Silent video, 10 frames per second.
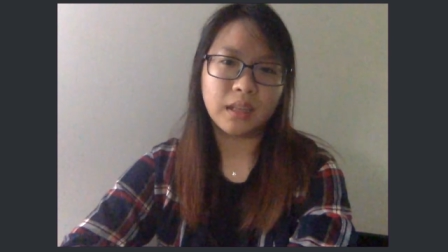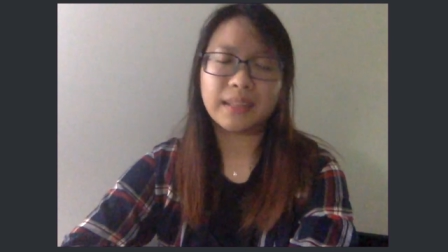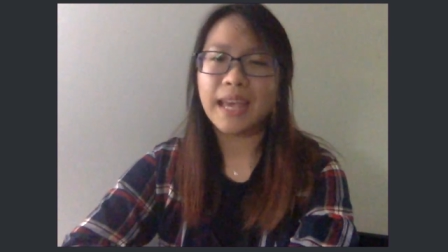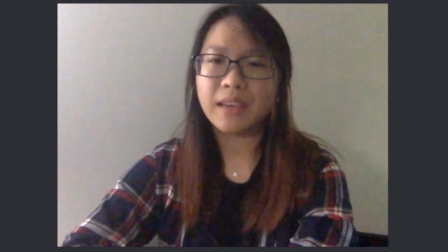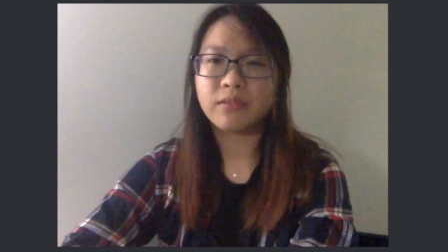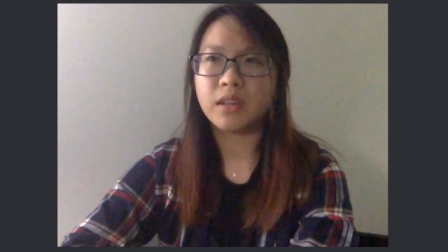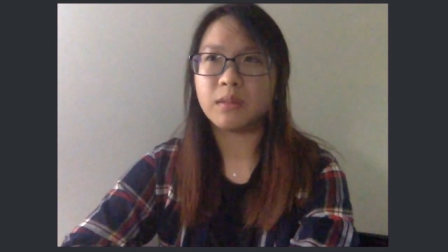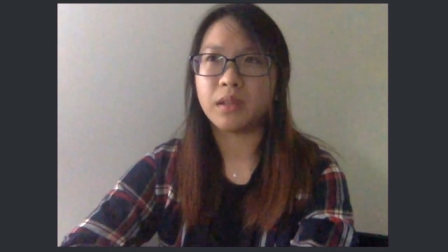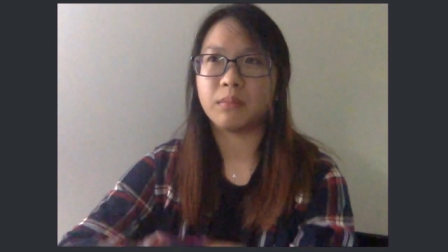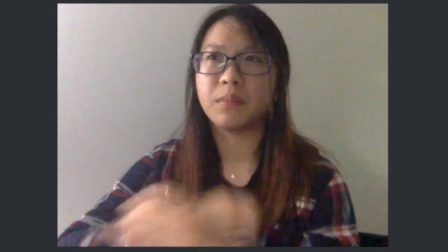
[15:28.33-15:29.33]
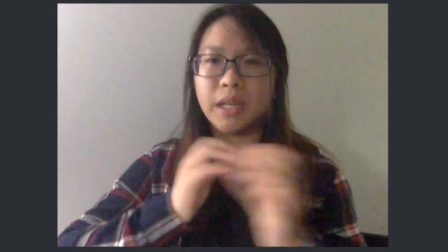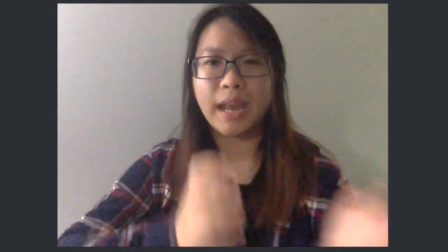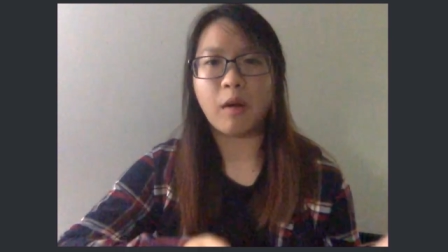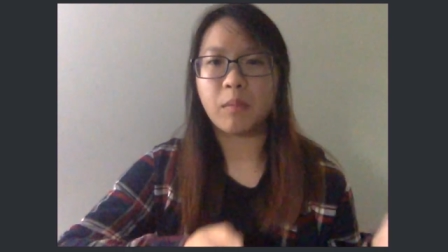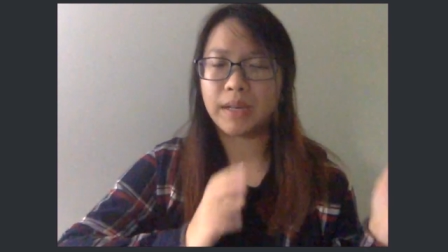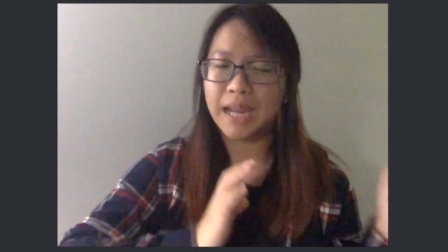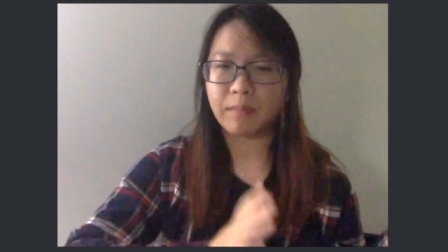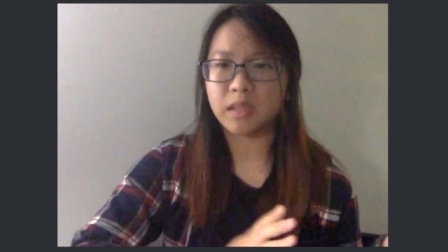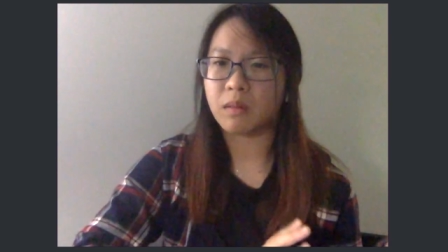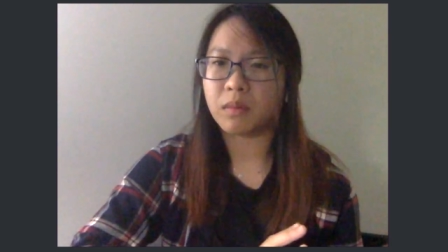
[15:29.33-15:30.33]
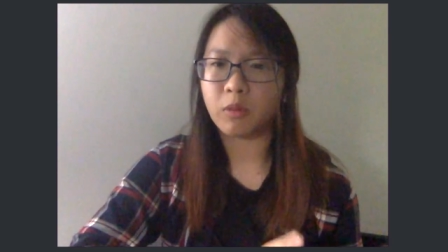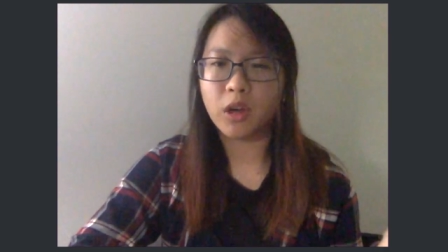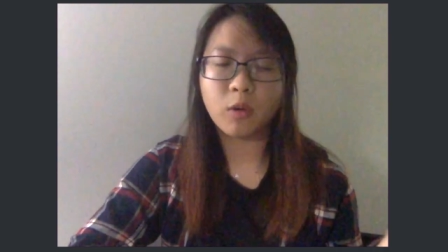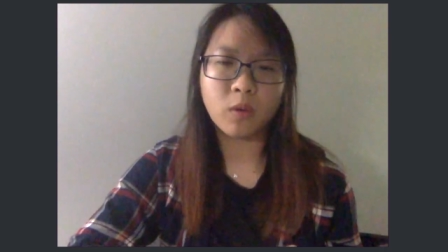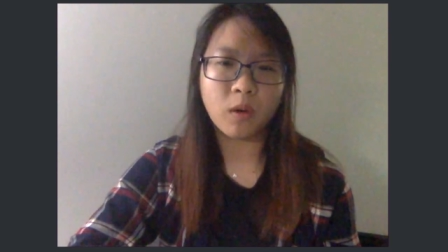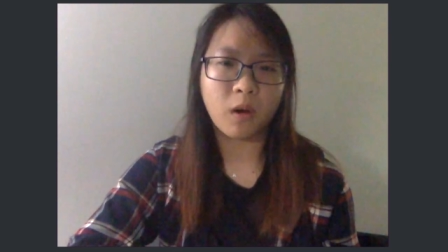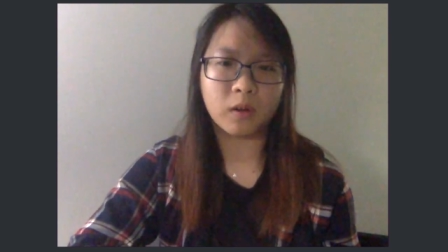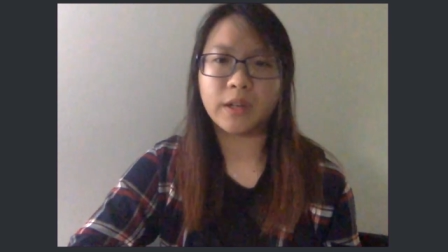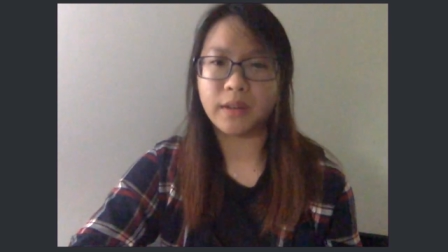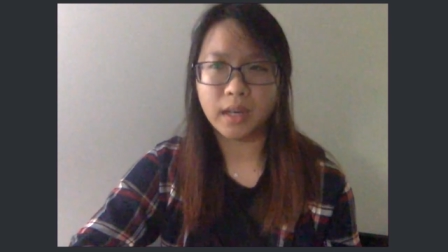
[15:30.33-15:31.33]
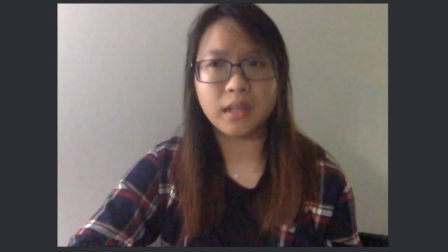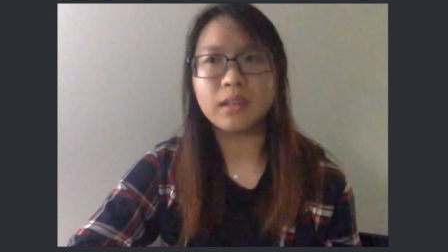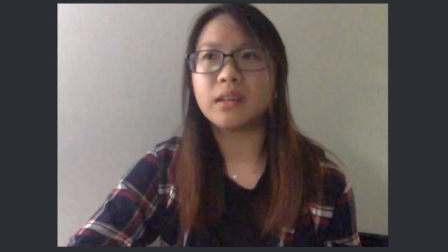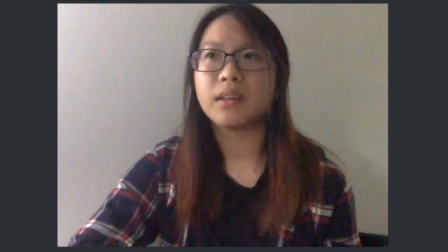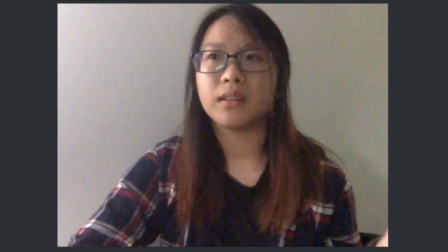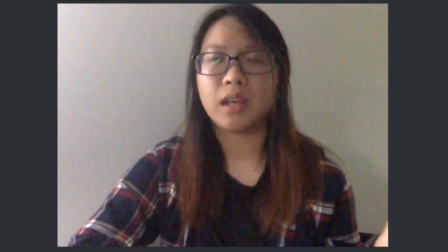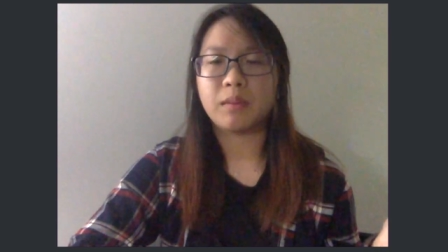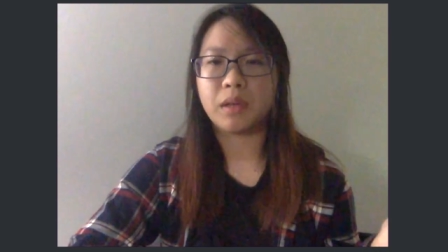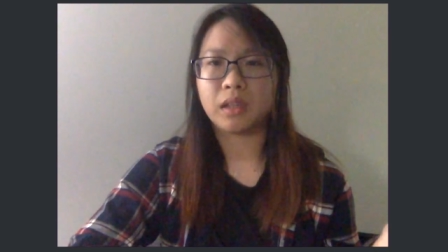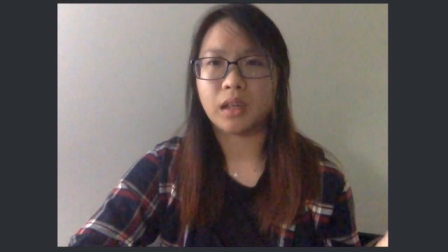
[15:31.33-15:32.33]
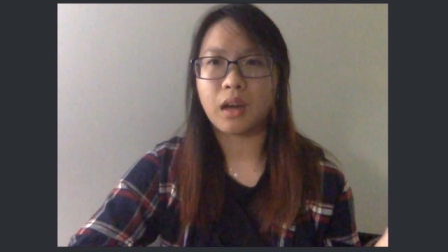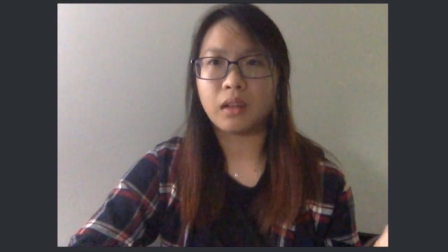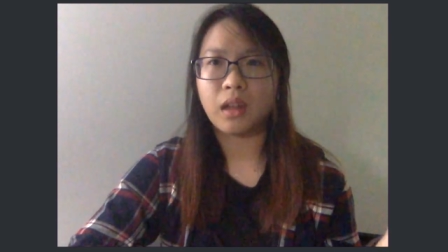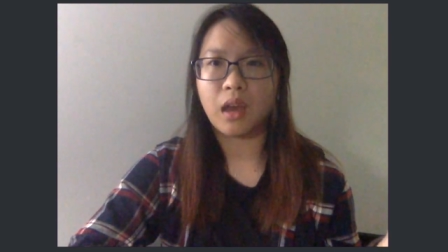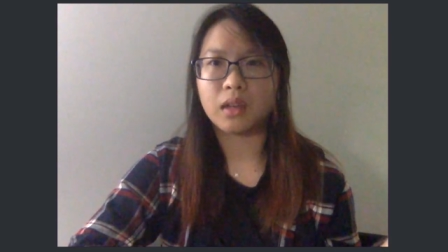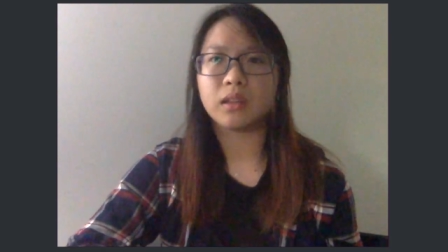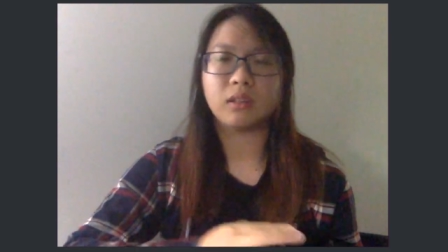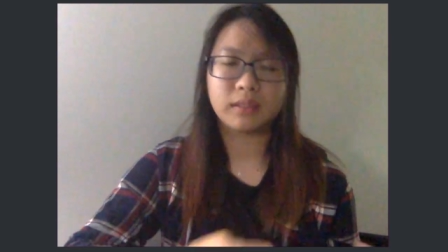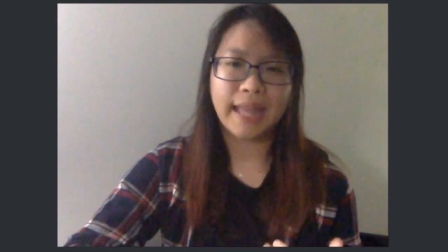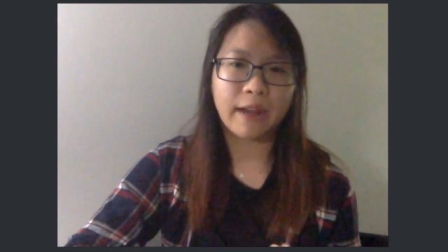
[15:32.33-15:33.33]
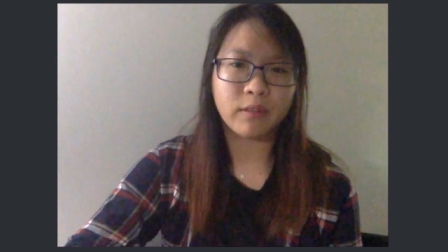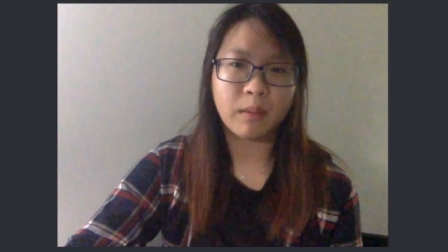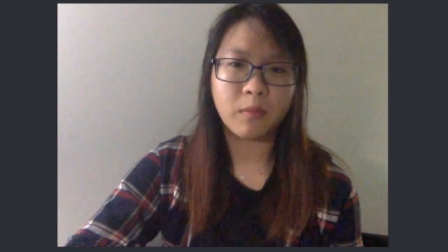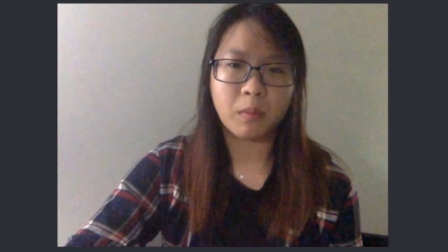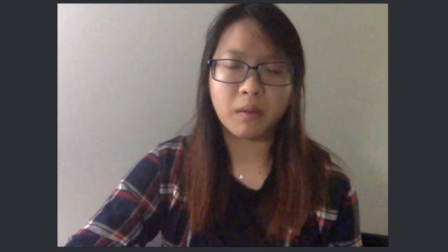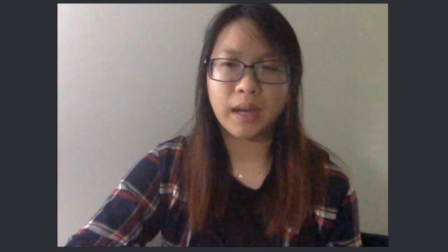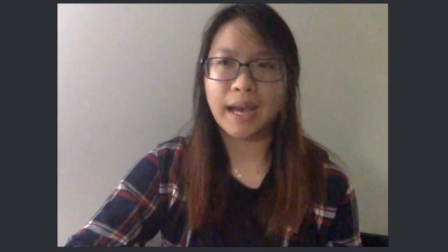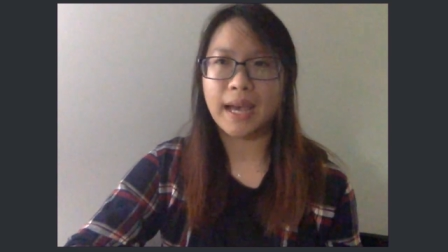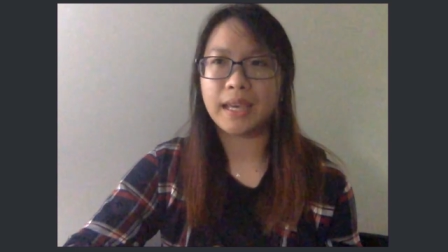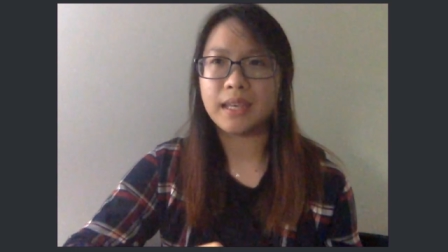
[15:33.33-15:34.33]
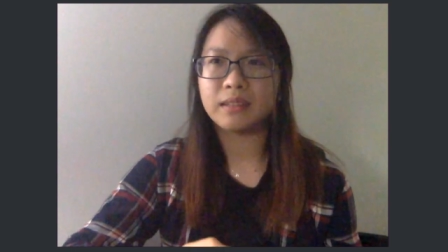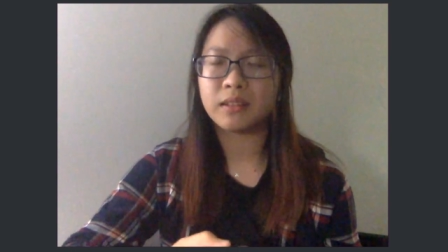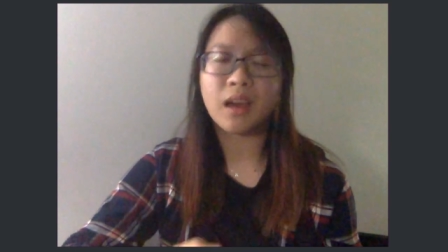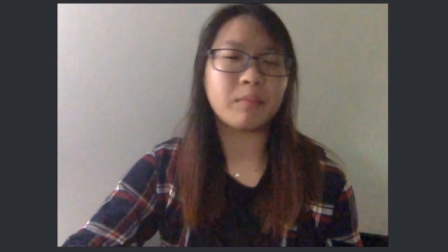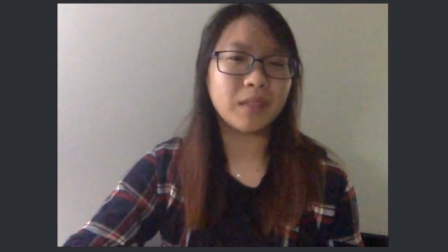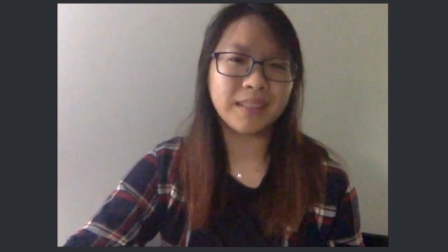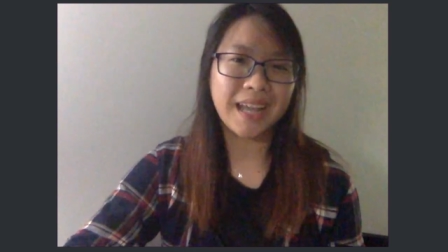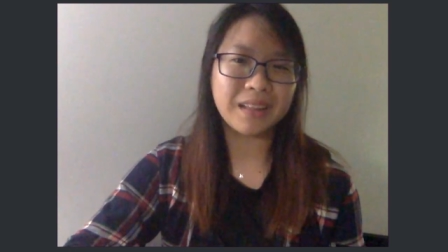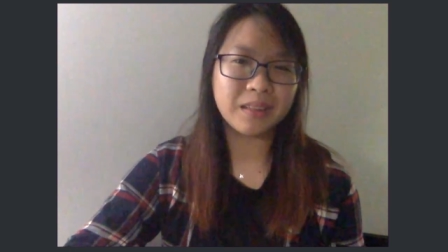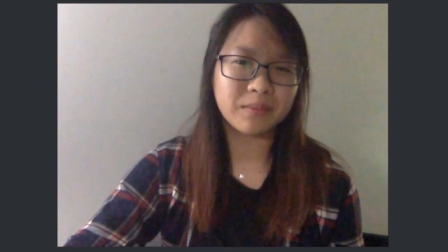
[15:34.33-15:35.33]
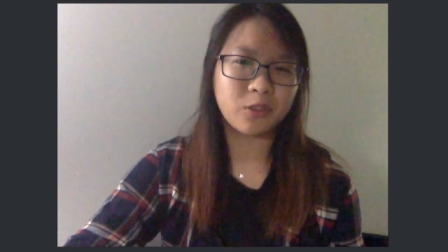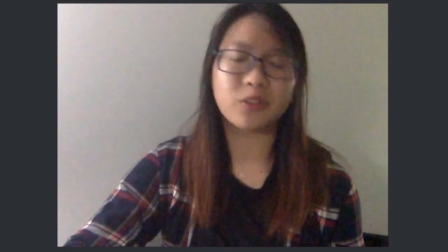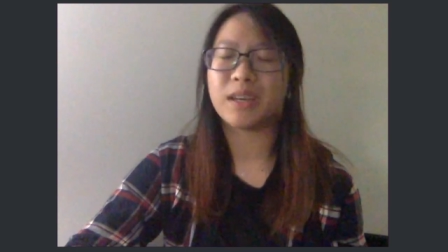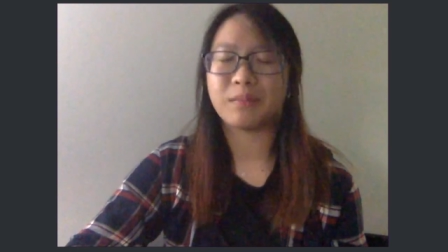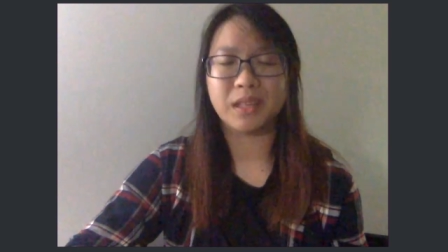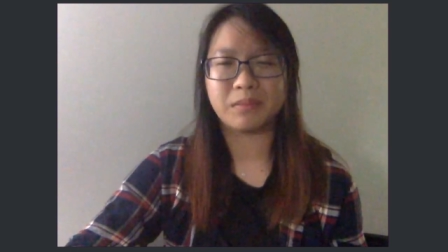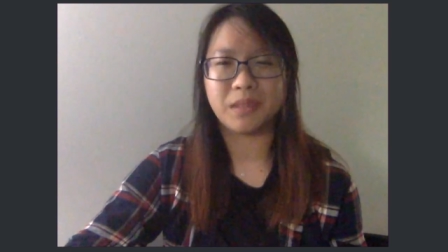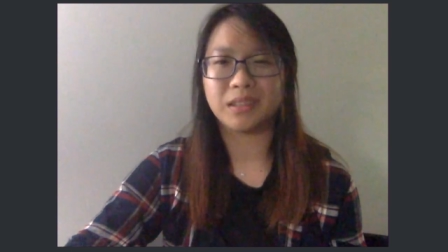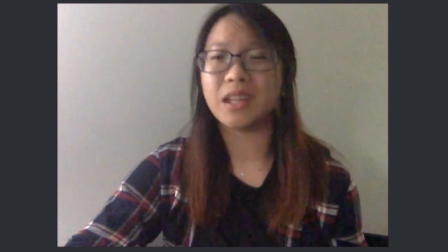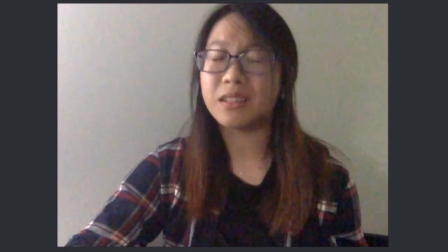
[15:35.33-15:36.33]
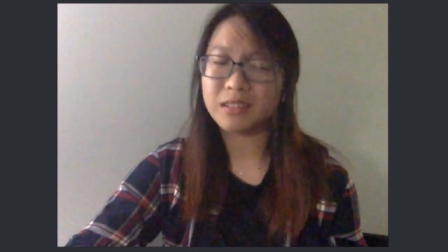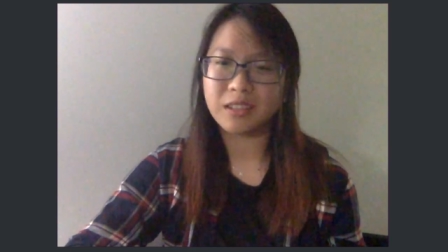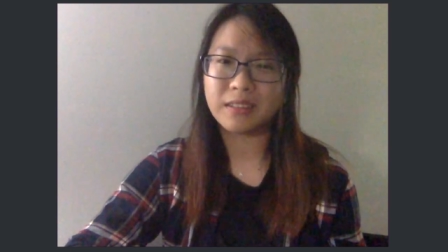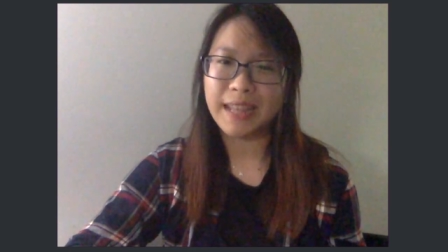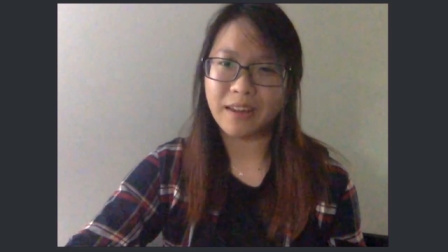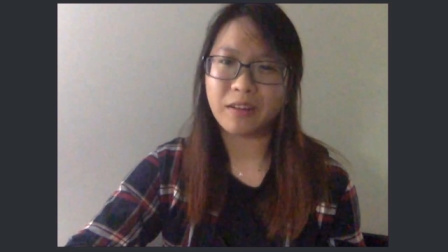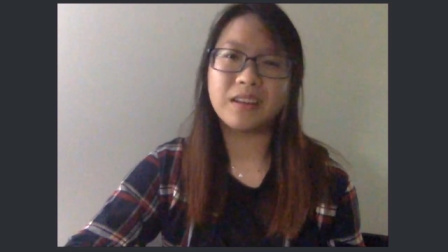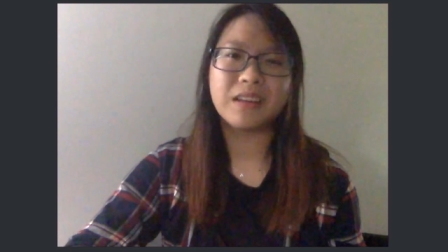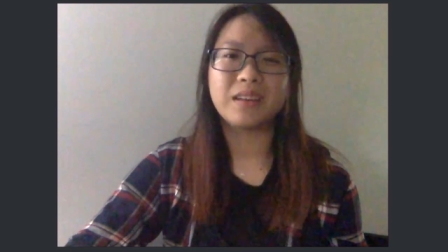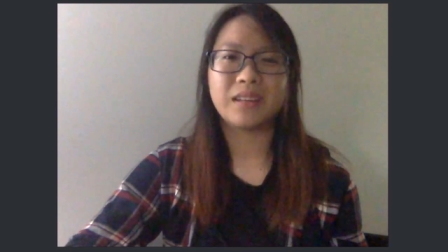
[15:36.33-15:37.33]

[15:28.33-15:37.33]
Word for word: thì thay vì mình bị động mình nằm trong một cái khuôn khổ nào đấy thì mình có thể tự tạo ra một cái nhóm tính cách của riêng mình mình thích như thế nào